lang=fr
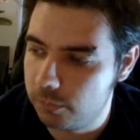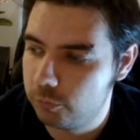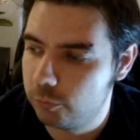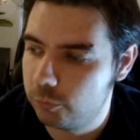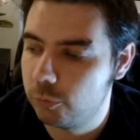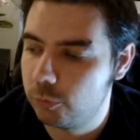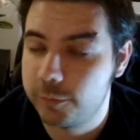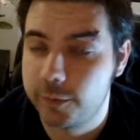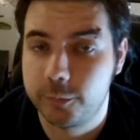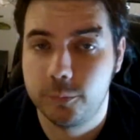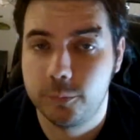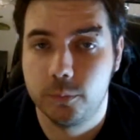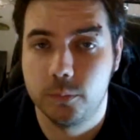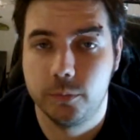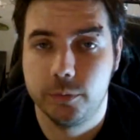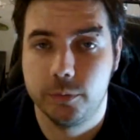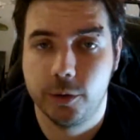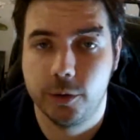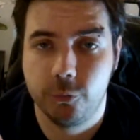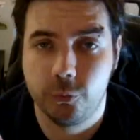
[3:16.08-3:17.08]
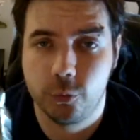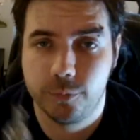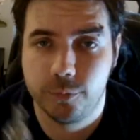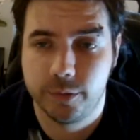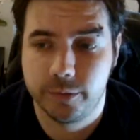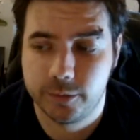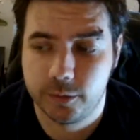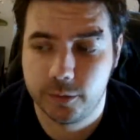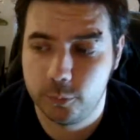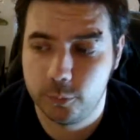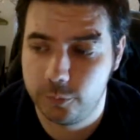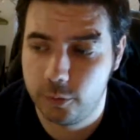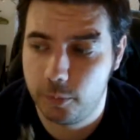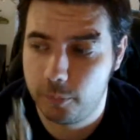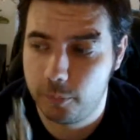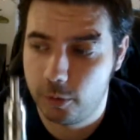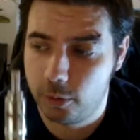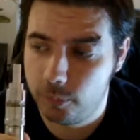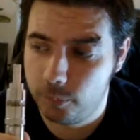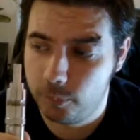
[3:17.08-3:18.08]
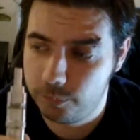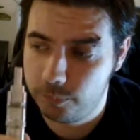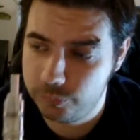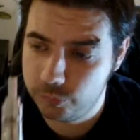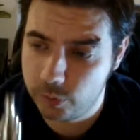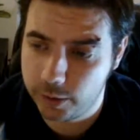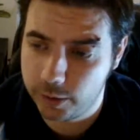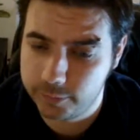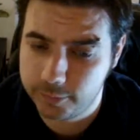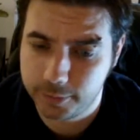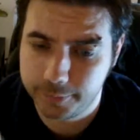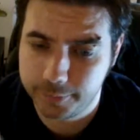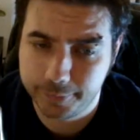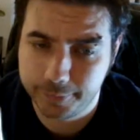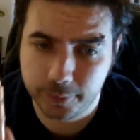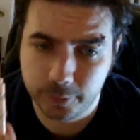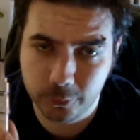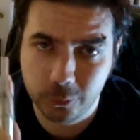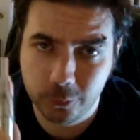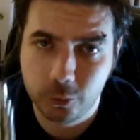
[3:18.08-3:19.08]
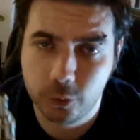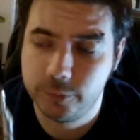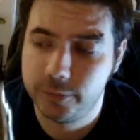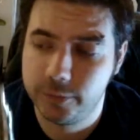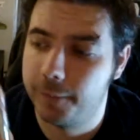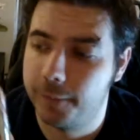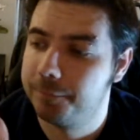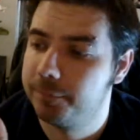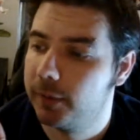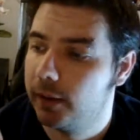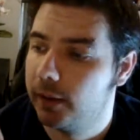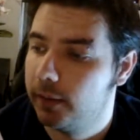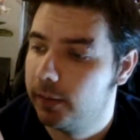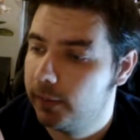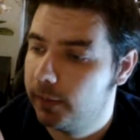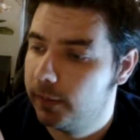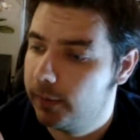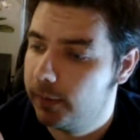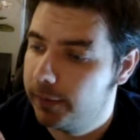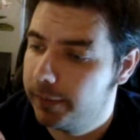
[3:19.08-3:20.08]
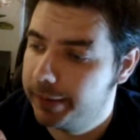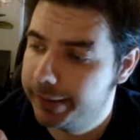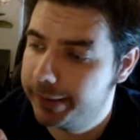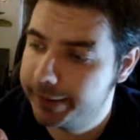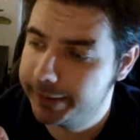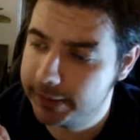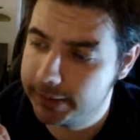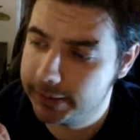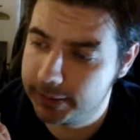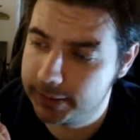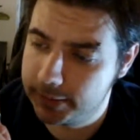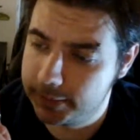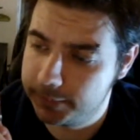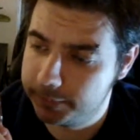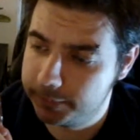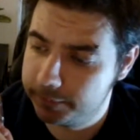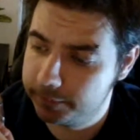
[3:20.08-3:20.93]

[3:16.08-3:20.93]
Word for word: De toute façon, il y a jusqu'au 25 novembre pour atteindre le quota. Euh,